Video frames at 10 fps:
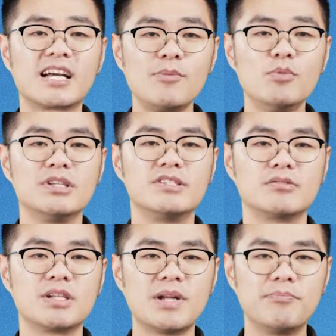cao một nghìn sáu
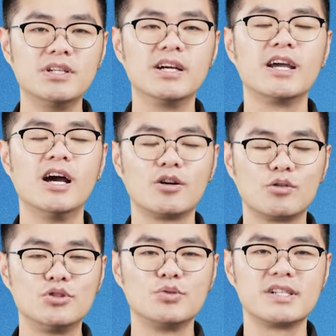trăm năm mươi
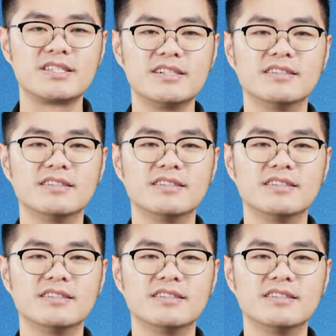cùng trục cơ sở